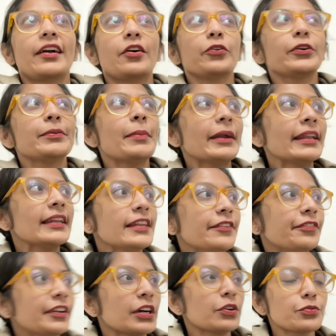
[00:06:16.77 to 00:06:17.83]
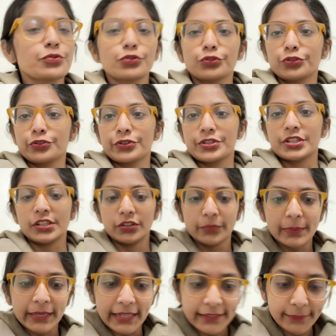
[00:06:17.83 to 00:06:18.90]
ওই বাড়ির লিফটটা খুব সুন্দর ছিল
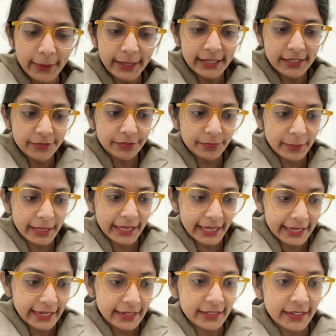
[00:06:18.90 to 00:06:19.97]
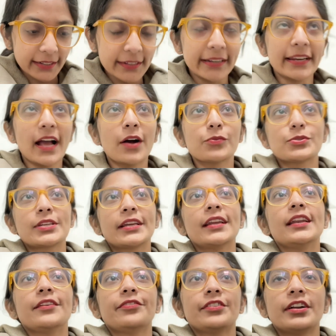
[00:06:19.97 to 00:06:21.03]
বাট এই বাড়ির লিফ্ট মানে এখানকার এটা হাউসিংয়ের
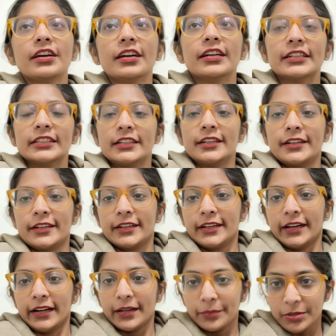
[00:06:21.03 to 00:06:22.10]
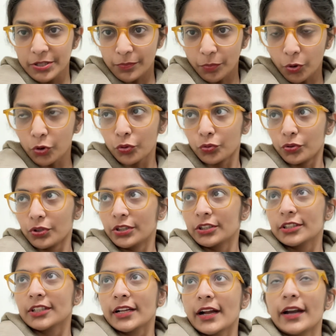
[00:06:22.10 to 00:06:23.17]
লিফট না এটা বেশ বড়
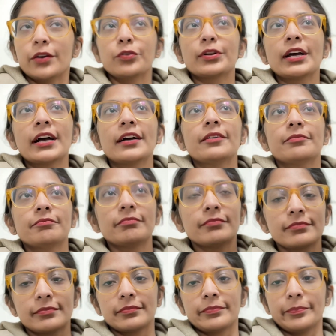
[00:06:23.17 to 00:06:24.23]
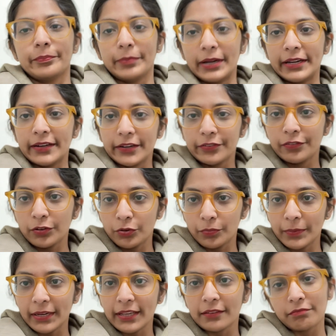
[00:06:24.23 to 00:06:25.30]
আর ওটা বিল্ডার ফ্লোর
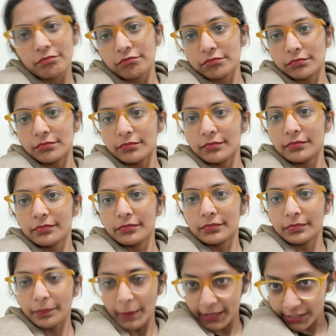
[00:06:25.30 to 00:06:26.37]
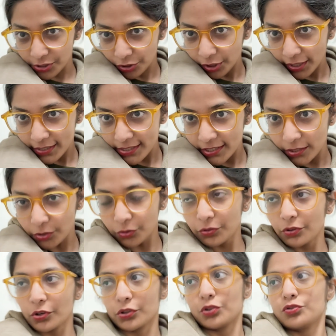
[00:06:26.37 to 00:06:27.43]
মানে পাঁচতলা ছিল
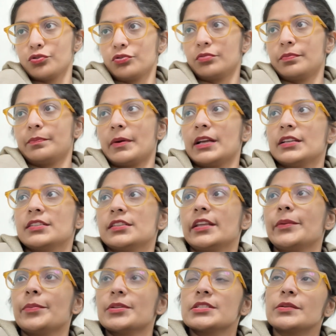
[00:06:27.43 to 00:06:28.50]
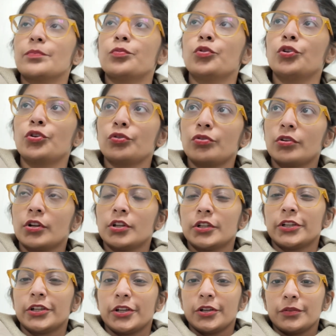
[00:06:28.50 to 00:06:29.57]
কতজন পাঁচ থেকে পাচ্ছে পনেরো
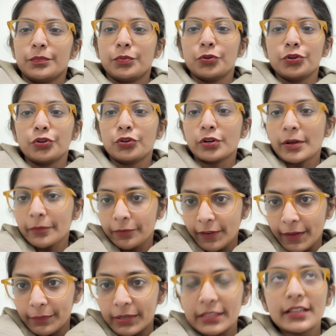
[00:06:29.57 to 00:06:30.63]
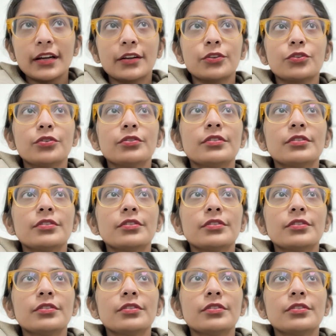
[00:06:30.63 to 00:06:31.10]
পনেরোটা ফ্যামিলি থাকতো